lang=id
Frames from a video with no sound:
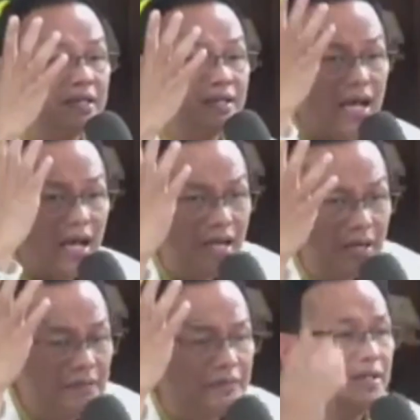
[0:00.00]
ke
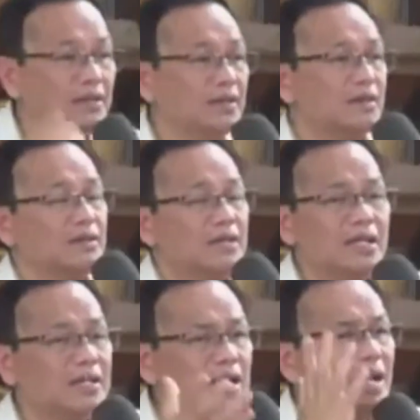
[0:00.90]
dalam,
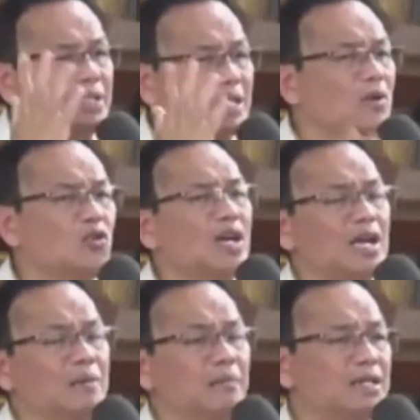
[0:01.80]
kita tidak bisa
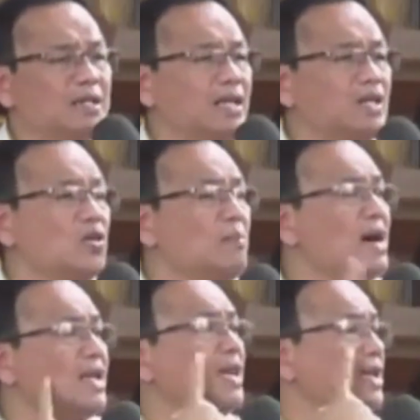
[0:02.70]
menggunakan mata itu.
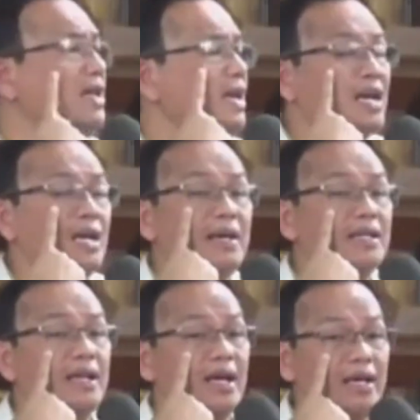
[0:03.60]
Mata ini adalah
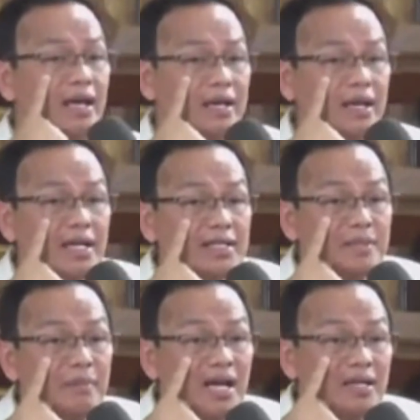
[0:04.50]
mata lahir,
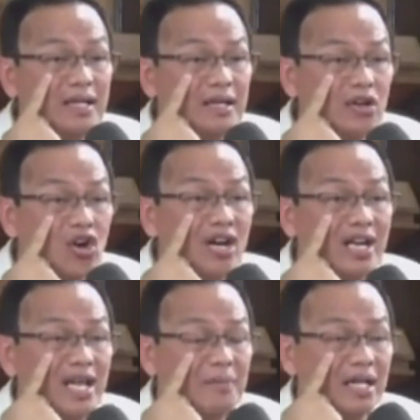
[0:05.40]
sebangsa
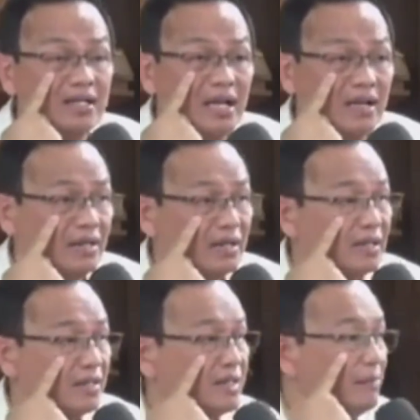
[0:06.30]
kornea mata,
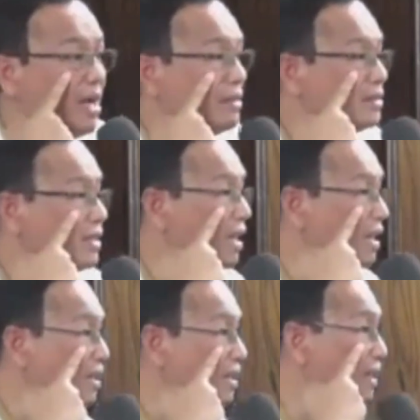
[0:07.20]

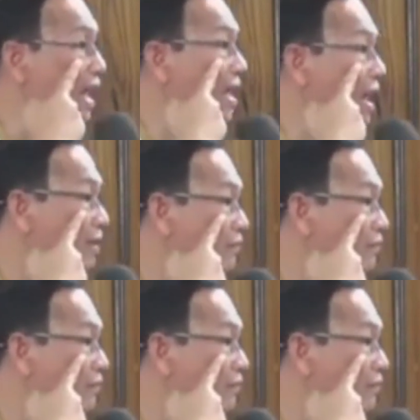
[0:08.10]
sebangsa darah.